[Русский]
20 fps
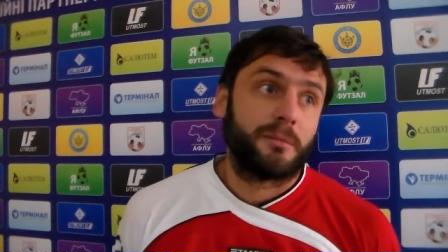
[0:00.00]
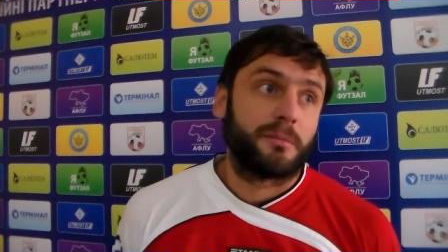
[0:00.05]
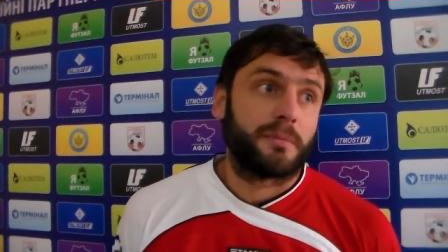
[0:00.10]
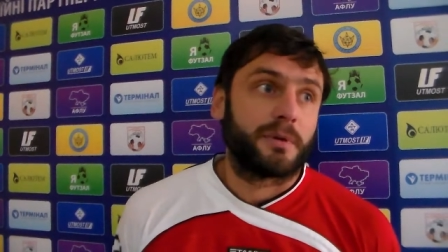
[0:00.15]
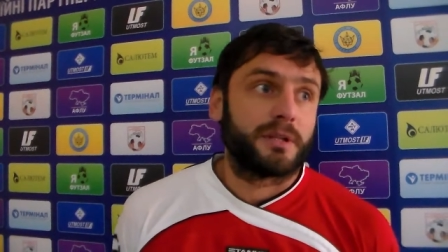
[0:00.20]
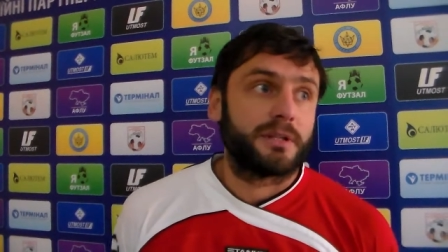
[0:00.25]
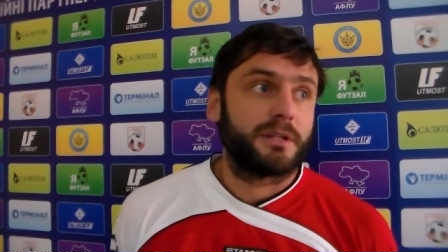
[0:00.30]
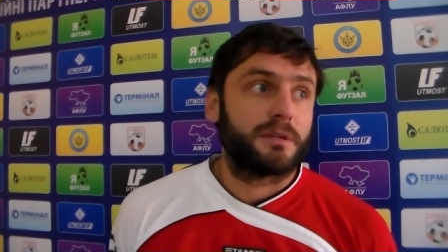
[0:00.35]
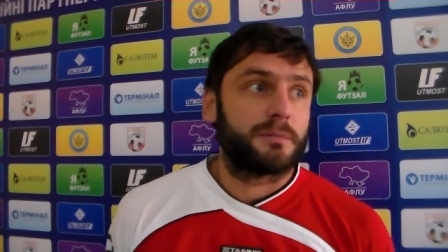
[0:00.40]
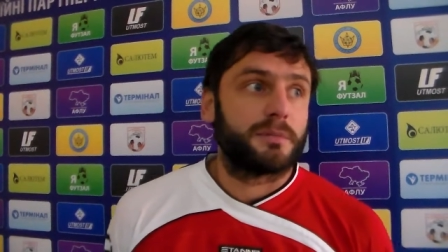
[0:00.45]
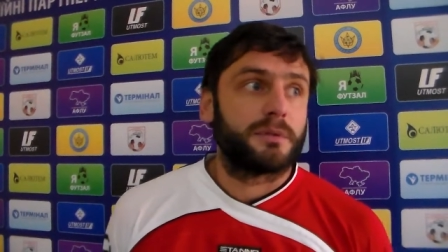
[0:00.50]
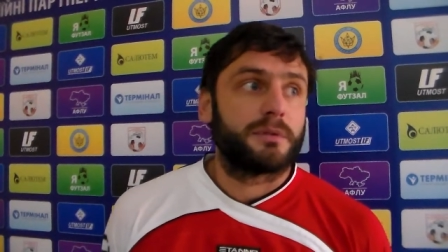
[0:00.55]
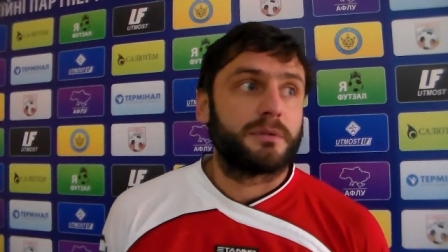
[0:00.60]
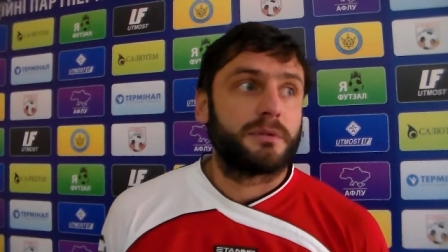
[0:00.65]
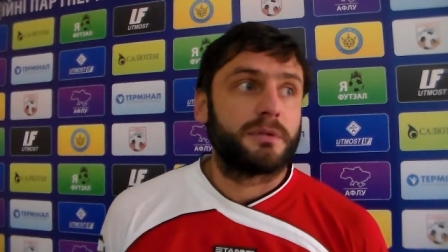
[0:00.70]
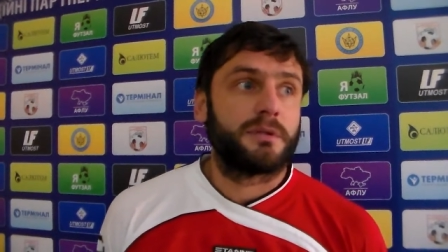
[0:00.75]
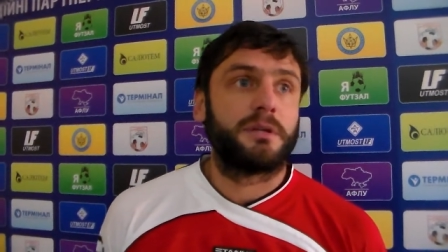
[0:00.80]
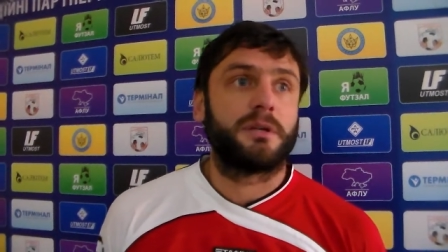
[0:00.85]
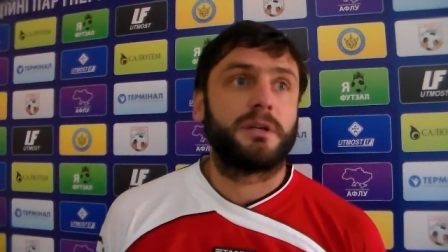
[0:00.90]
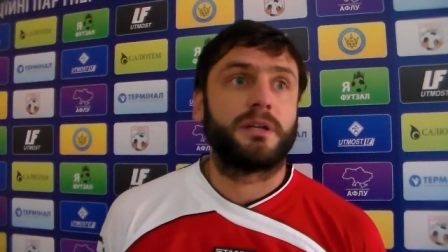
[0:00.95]
Поэтому
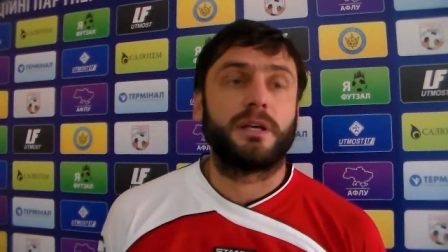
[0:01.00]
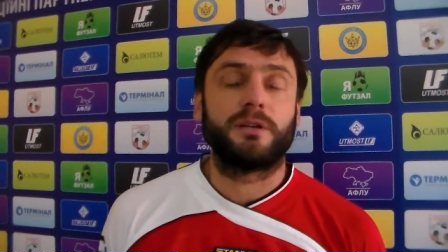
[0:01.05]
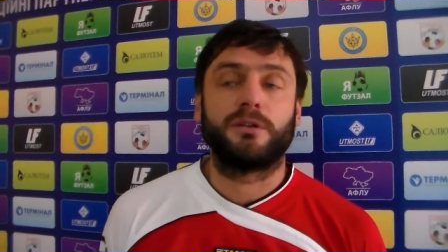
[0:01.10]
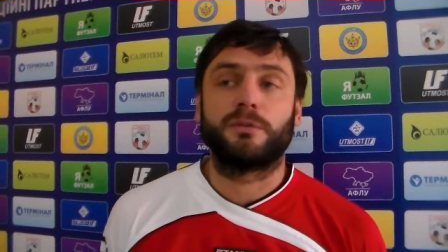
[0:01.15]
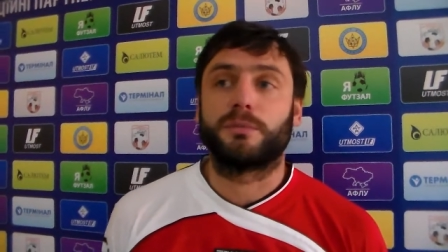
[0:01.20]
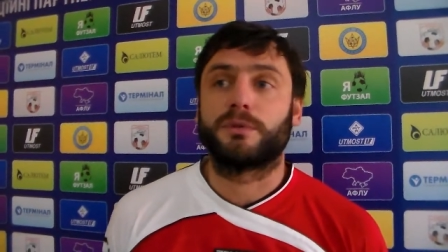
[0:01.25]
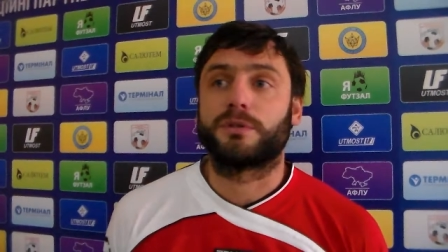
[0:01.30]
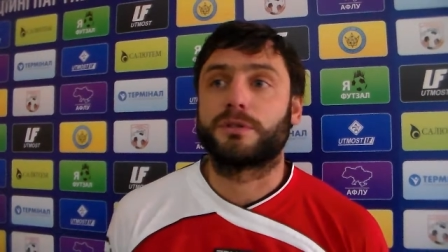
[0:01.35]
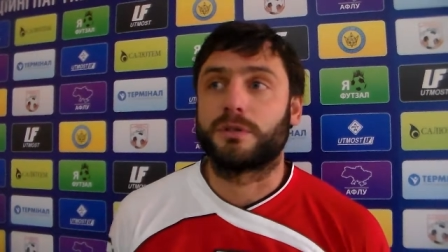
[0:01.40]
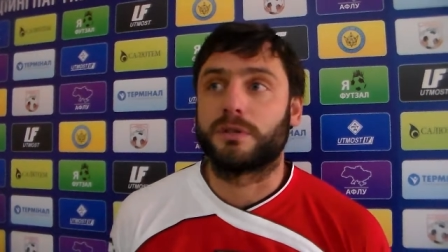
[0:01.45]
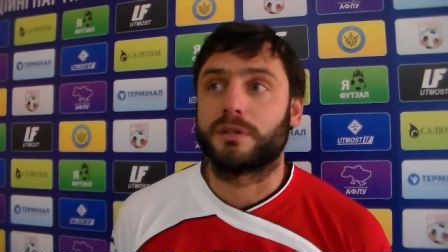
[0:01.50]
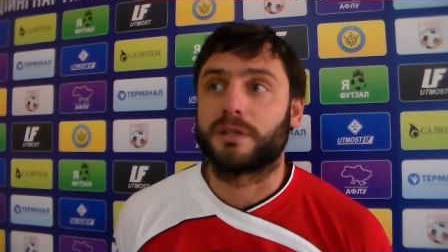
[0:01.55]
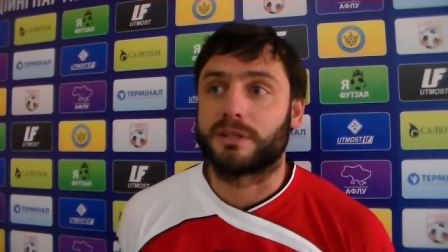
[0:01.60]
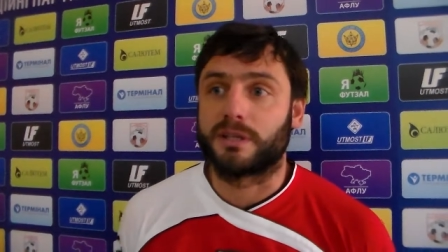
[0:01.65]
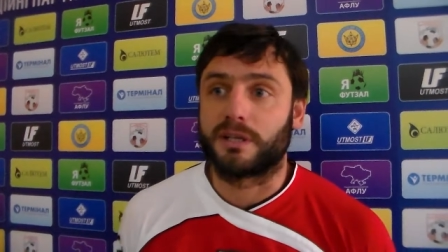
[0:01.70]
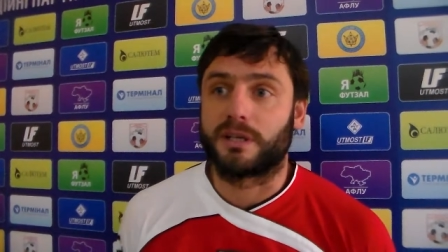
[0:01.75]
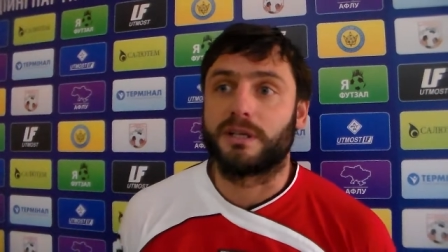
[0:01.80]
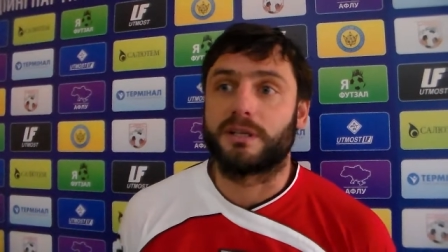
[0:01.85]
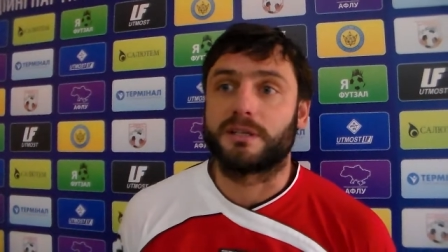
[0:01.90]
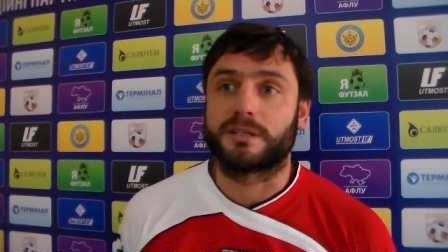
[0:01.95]
я думаю, что это
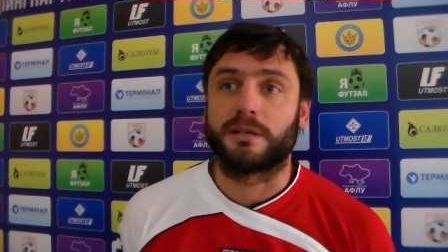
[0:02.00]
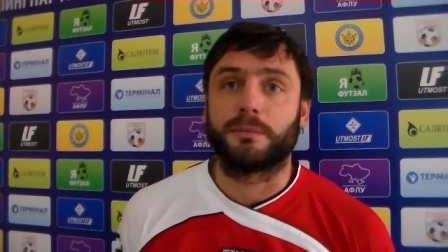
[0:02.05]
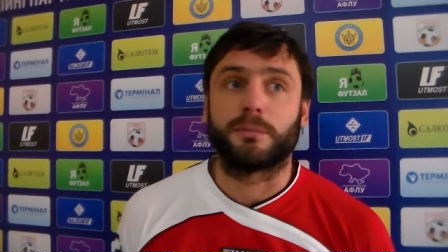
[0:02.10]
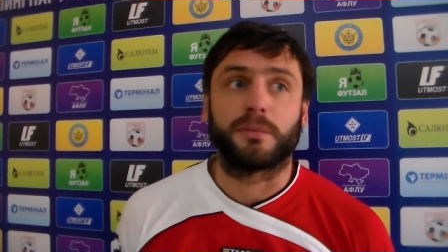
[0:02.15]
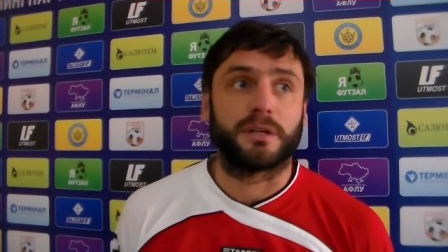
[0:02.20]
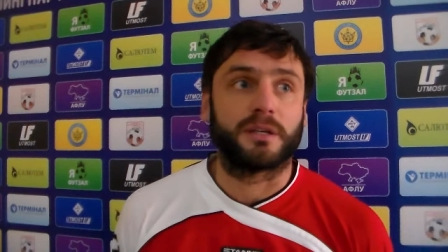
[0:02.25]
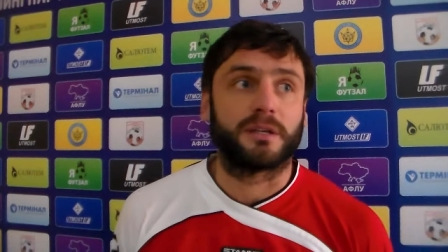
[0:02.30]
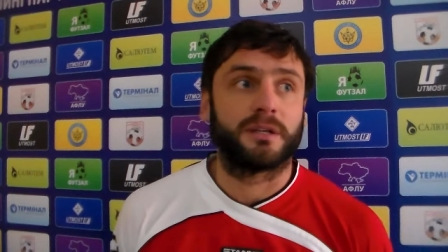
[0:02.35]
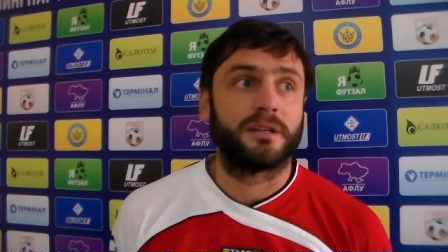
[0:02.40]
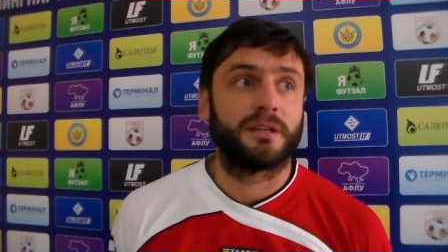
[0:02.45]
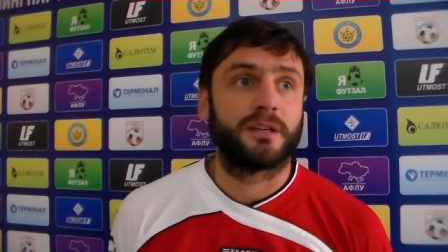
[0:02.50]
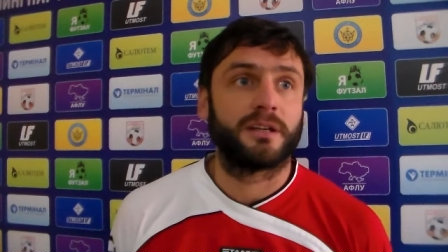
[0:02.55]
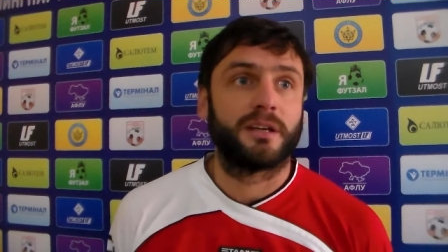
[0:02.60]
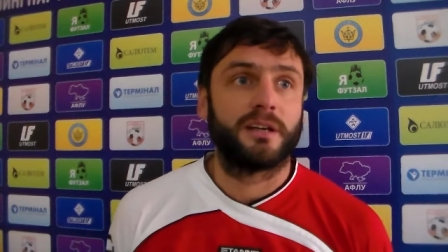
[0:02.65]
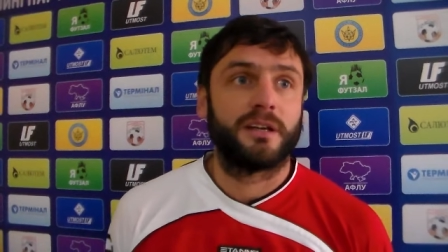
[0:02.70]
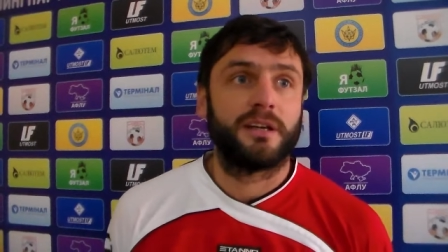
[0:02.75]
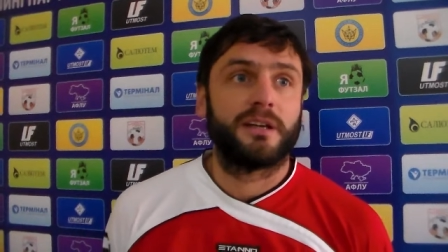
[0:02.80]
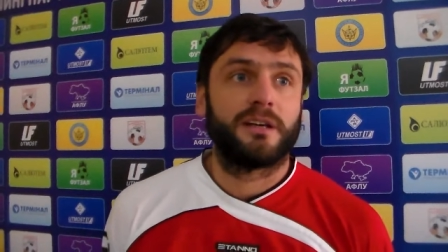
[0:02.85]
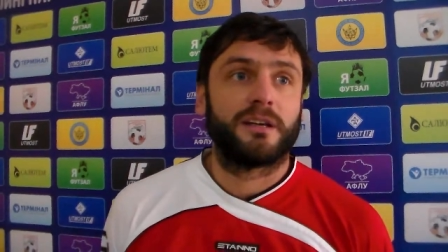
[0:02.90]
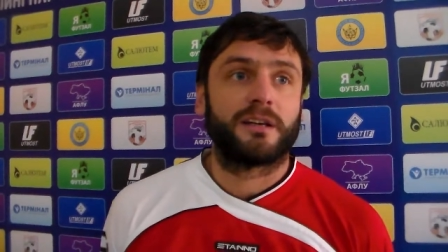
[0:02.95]
такие самые,
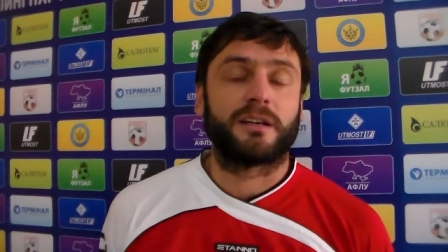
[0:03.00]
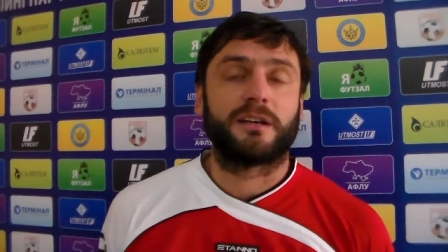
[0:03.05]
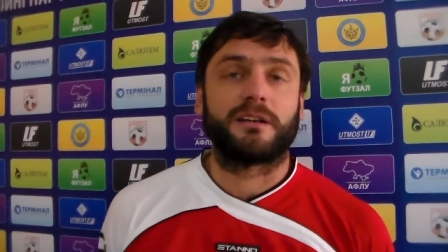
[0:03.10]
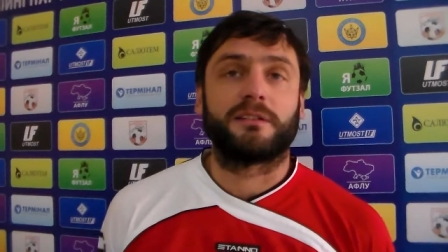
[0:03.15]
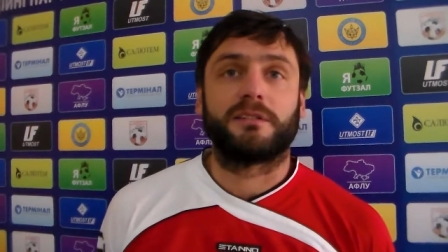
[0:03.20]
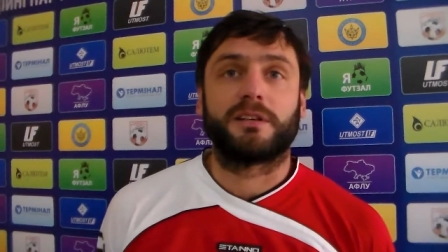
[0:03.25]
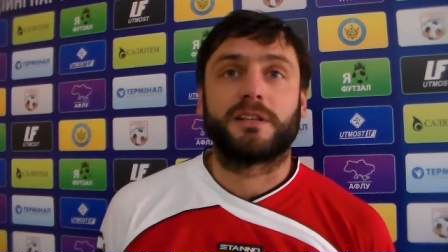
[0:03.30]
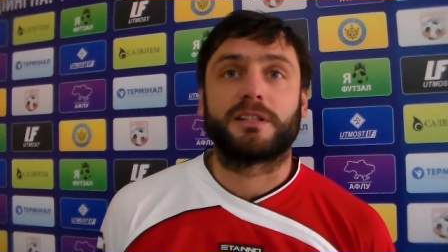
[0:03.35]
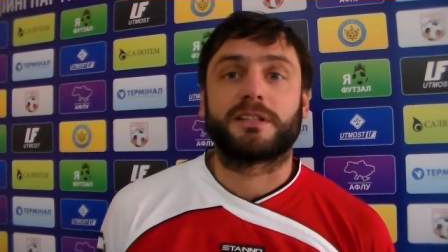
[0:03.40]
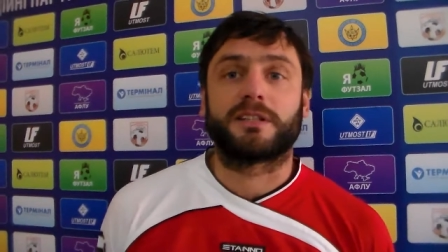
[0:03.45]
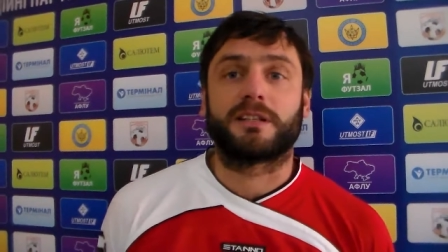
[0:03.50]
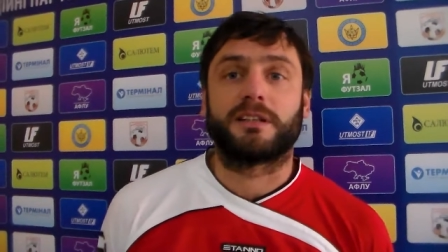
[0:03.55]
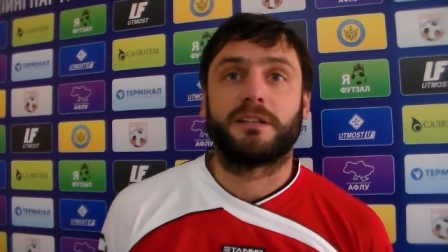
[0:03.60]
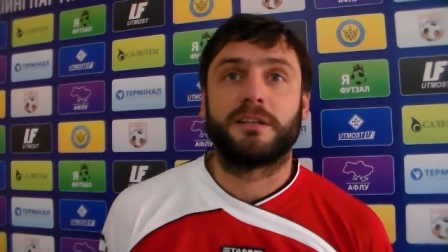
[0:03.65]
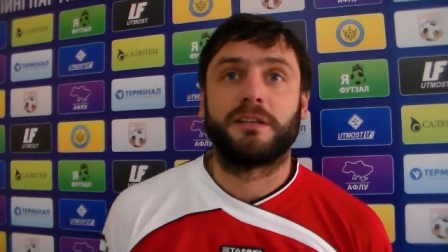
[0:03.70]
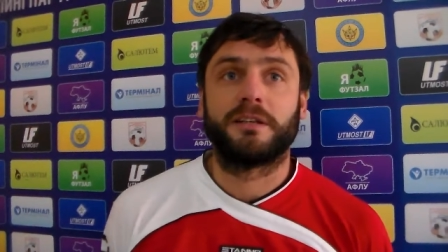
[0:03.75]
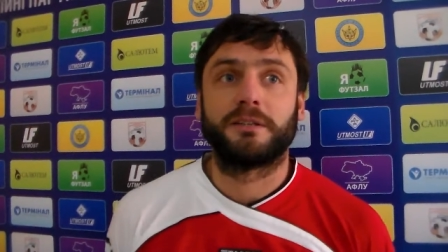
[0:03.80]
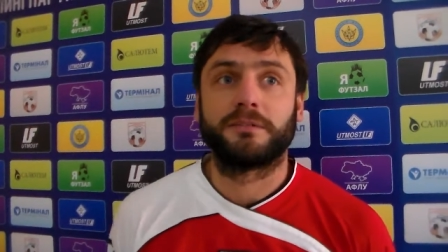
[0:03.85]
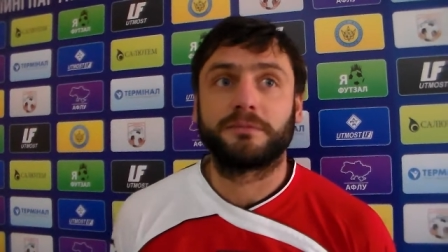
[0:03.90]
как говорится,